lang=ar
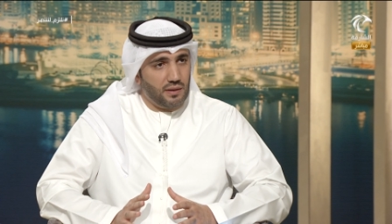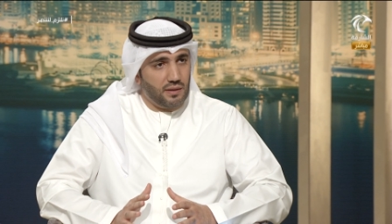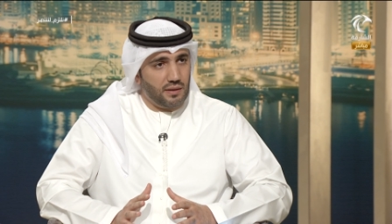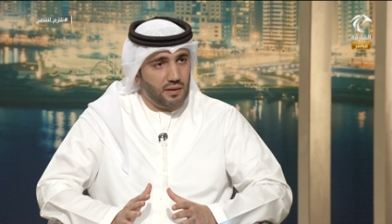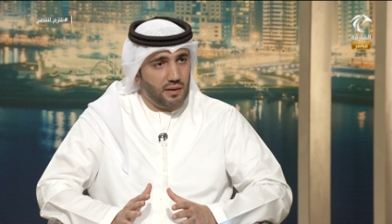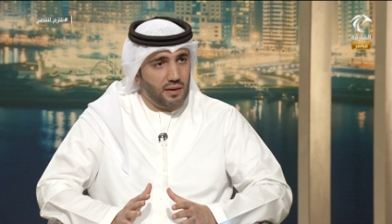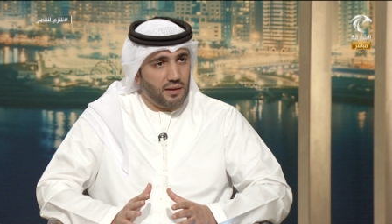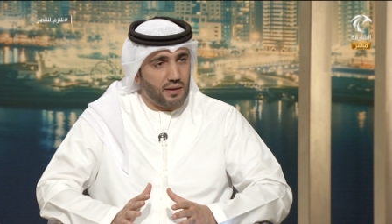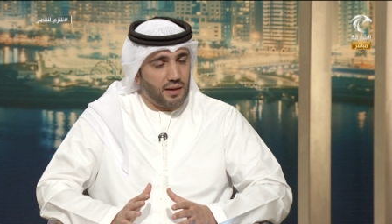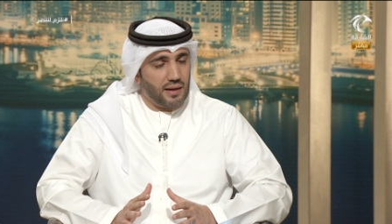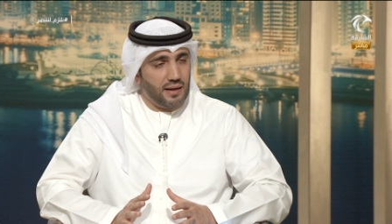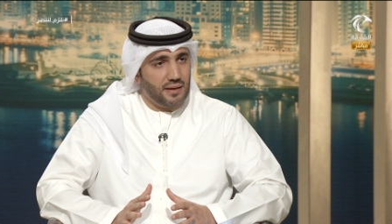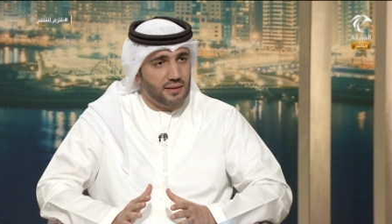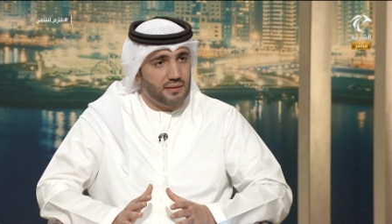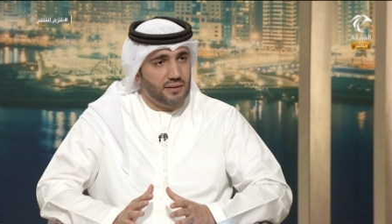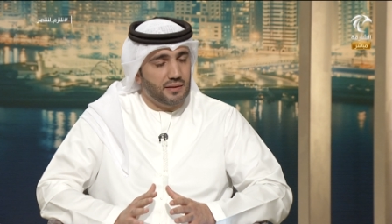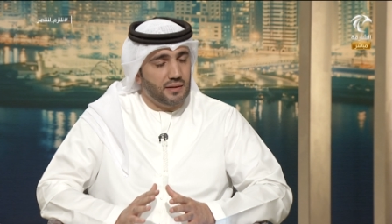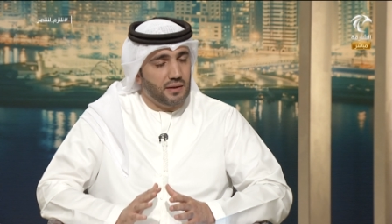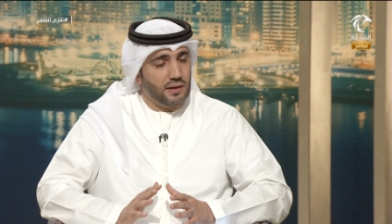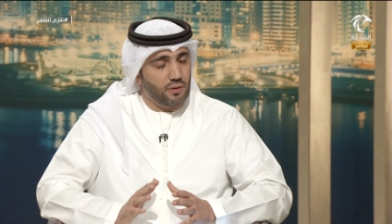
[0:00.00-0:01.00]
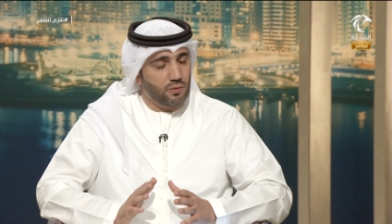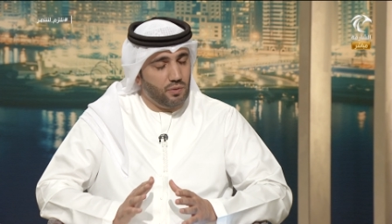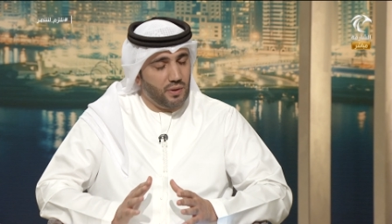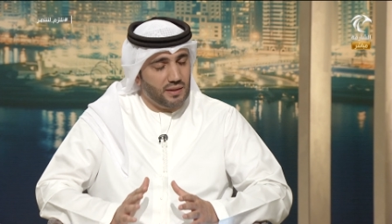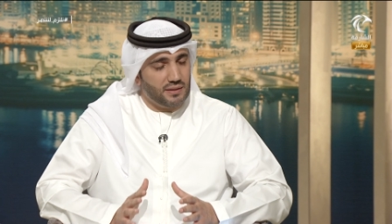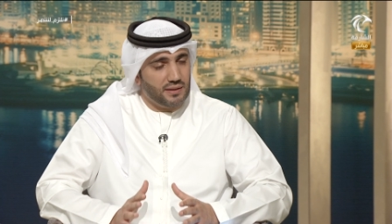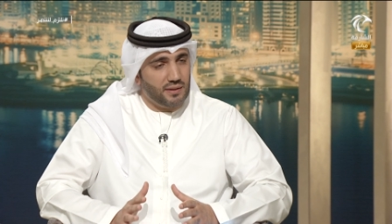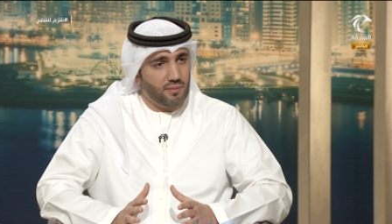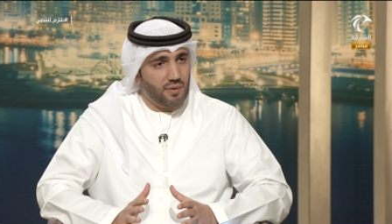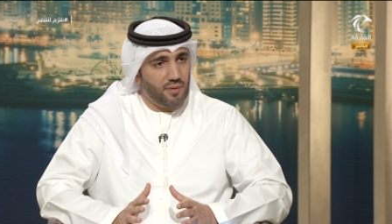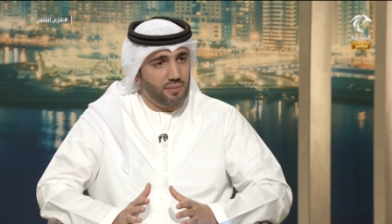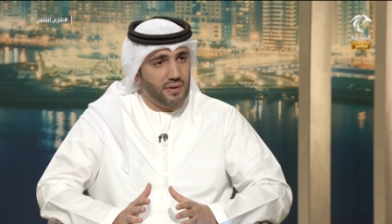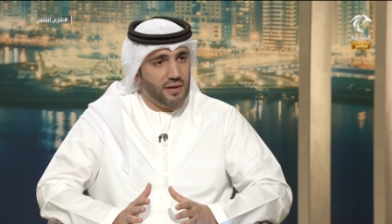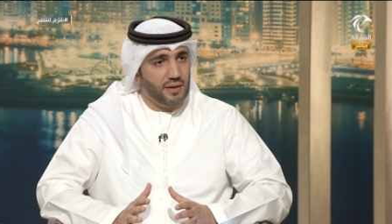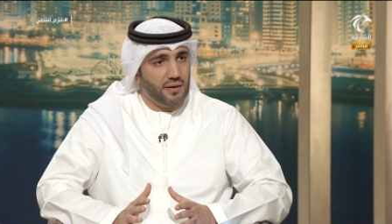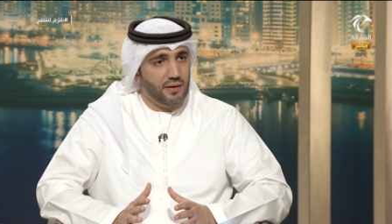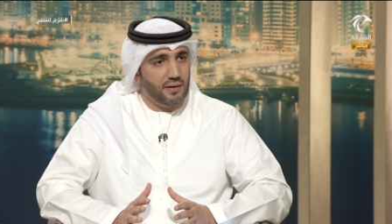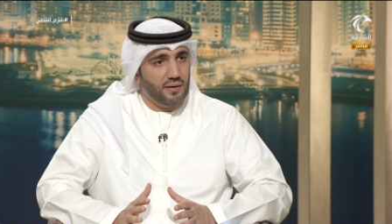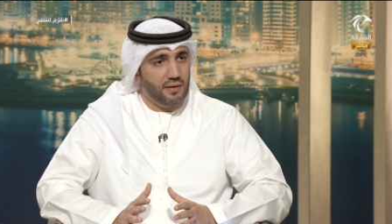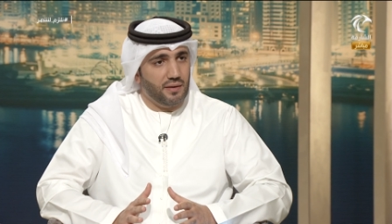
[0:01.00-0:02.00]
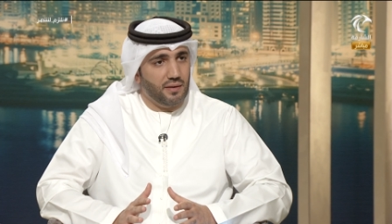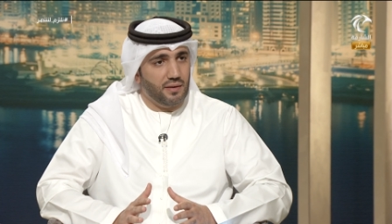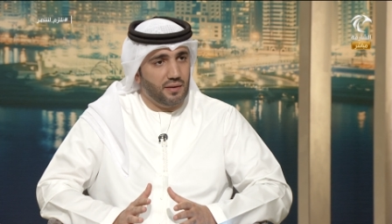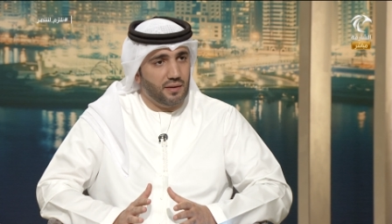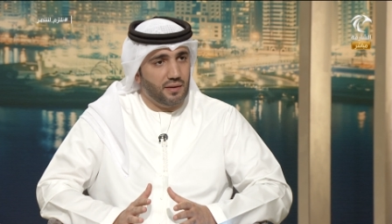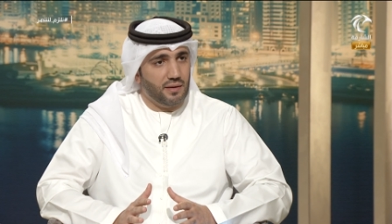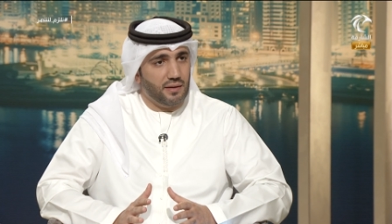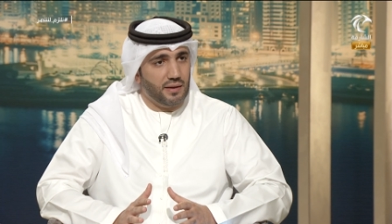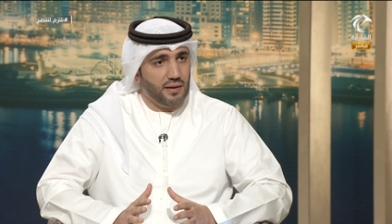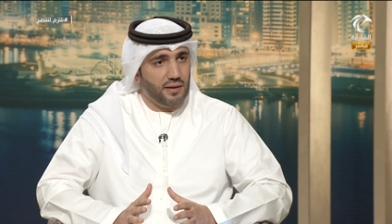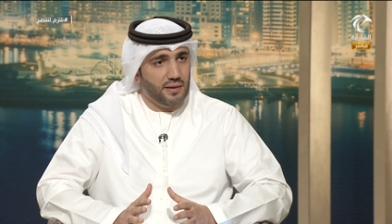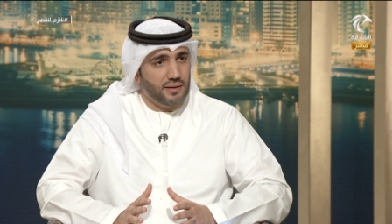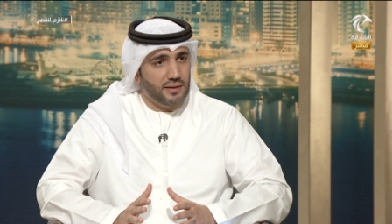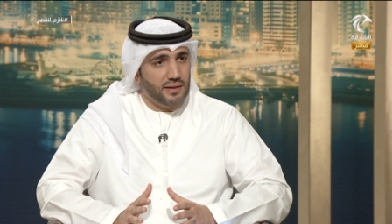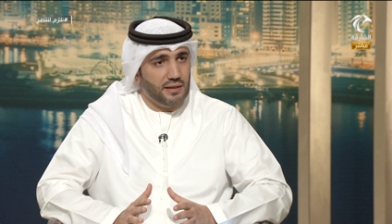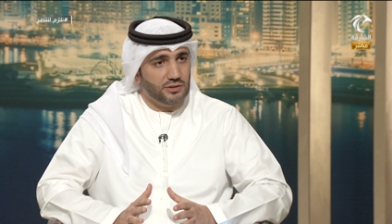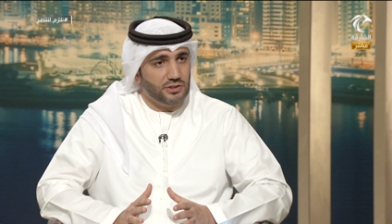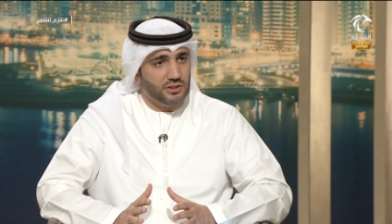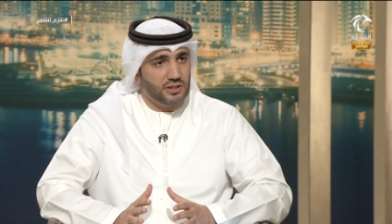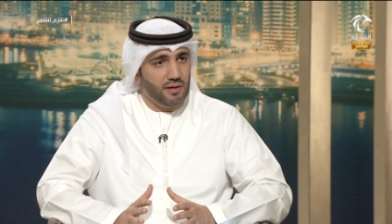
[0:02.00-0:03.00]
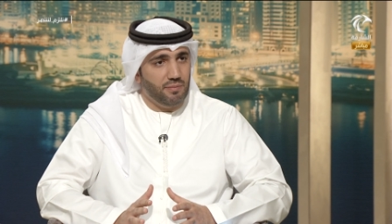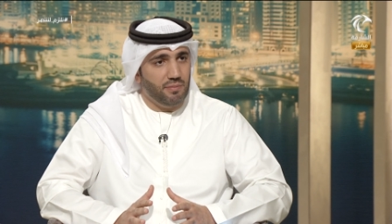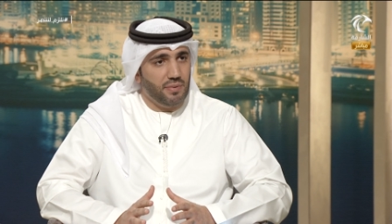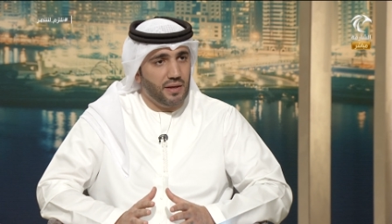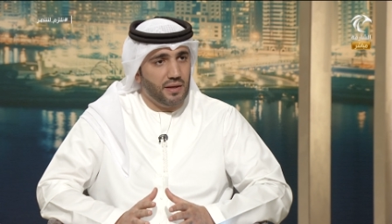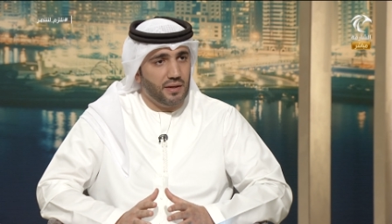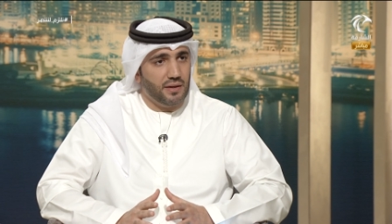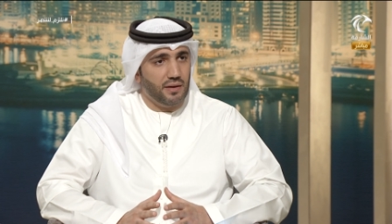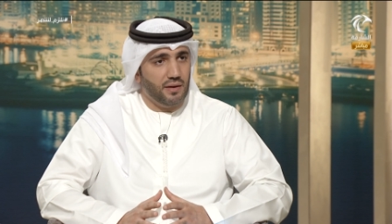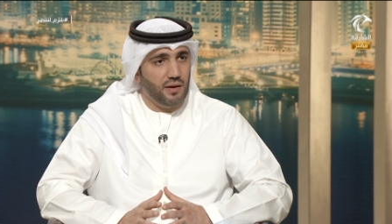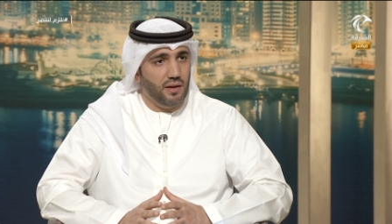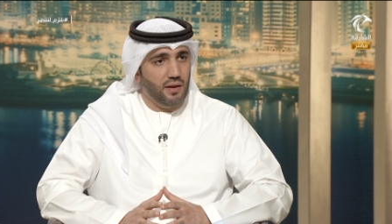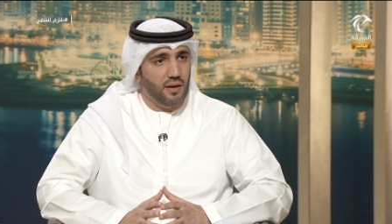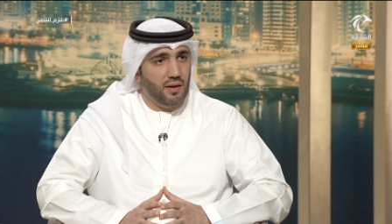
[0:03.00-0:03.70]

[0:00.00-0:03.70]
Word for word: القاده او حتى ما بين آه، يعني الشعبين